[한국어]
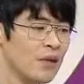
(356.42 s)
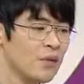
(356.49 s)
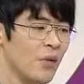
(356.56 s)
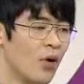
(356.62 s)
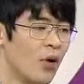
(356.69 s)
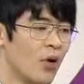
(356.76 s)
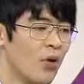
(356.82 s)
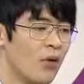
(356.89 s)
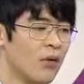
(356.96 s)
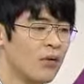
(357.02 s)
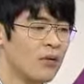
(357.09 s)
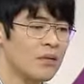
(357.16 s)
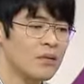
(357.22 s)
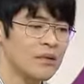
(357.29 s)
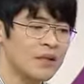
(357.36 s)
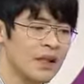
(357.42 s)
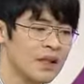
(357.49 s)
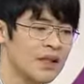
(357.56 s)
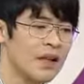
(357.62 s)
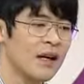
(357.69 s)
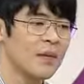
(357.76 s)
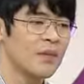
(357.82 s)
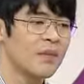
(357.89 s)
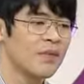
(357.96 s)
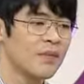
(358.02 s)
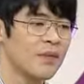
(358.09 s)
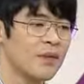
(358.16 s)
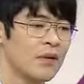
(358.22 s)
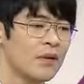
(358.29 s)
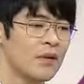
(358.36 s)
뭐 자신감
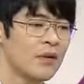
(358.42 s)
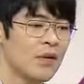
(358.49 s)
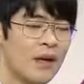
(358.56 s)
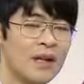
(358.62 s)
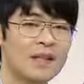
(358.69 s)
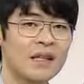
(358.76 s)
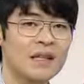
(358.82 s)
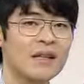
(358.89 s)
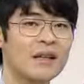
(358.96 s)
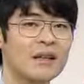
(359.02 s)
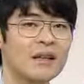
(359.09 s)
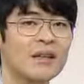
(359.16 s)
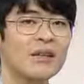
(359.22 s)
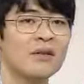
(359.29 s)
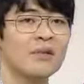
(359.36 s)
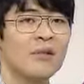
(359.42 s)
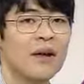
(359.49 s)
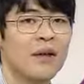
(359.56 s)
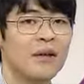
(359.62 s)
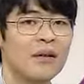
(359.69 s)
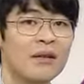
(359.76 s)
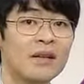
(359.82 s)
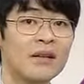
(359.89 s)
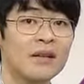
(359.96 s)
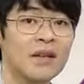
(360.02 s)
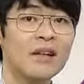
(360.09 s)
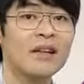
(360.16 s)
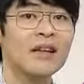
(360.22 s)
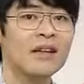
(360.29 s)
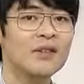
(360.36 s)
그리고 또 괜찮다는 이런 말,
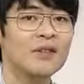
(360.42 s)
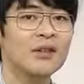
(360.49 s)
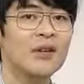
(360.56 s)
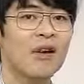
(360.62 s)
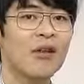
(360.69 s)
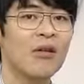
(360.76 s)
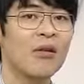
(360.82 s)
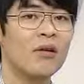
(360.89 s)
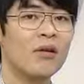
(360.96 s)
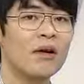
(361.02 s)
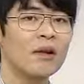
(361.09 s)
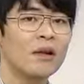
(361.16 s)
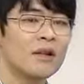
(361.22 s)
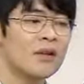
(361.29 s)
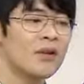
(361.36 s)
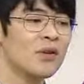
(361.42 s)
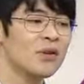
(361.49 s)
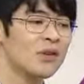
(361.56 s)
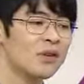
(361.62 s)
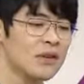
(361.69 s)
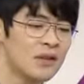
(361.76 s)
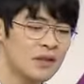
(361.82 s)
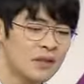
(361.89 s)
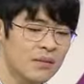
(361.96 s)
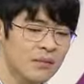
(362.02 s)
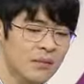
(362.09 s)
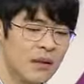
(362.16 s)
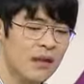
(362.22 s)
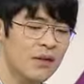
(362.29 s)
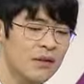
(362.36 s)
이야기를 해주기 위해서 너희들이
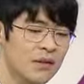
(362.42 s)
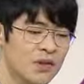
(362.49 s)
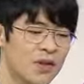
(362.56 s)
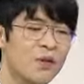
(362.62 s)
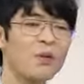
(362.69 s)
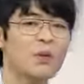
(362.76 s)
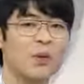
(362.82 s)
지금 가가지고 시험을